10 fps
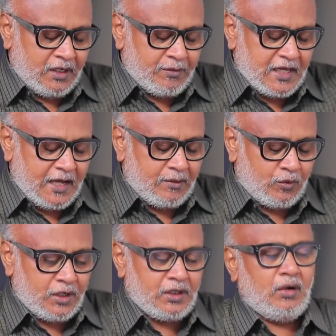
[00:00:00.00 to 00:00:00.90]

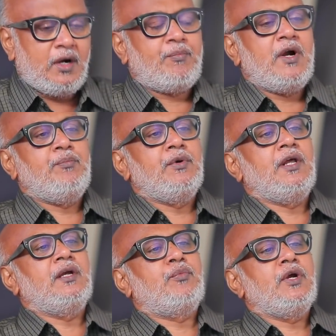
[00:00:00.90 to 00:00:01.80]
இருபதாயிரம் குழந்தைகளோட படிப்பு
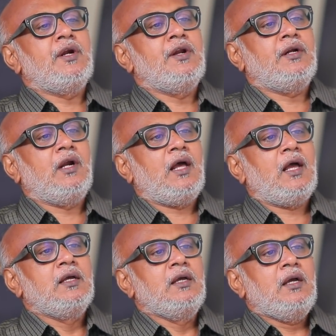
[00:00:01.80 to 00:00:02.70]
இன்னைக்கு போய் நின்று இருக்குல்ல
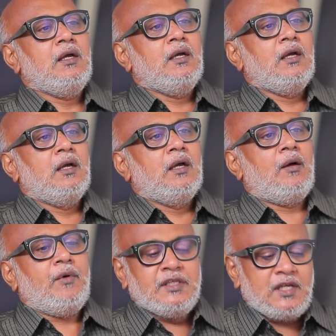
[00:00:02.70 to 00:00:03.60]

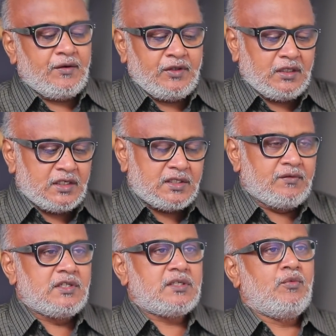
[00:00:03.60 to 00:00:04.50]
இதில் வந்து இந்த
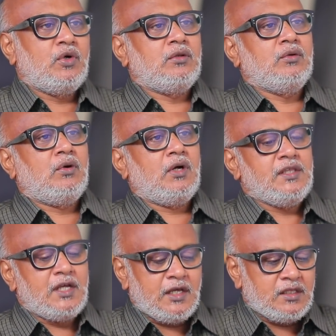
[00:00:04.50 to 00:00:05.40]
சிவில் சமூகத்துக்கோ
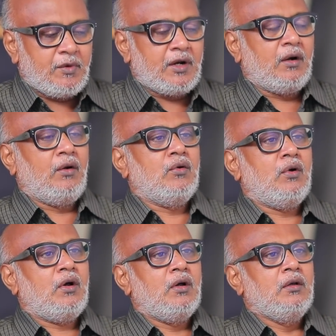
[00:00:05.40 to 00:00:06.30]
இந்த
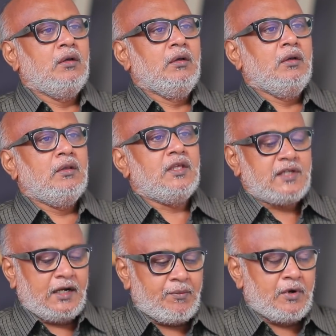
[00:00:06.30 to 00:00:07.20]
நீதிமன்றங்களுக்கோ இந்த
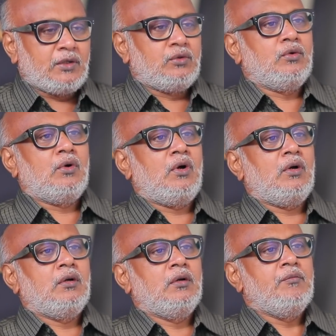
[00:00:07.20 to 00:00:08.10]
சட்டமன்றத்துக்கோ
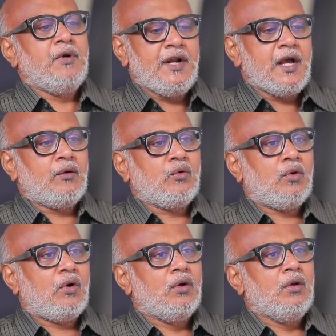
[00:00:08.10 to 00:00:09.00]

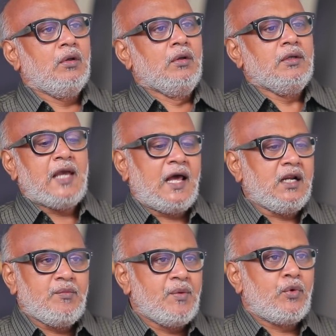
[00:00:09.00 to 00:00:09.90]
மீடியாவுக்கோ
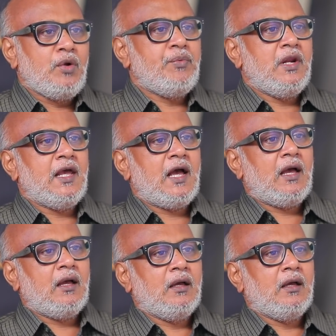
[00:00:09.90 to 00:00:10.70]
யாருக்குமே பொறுப்பு இல்லையா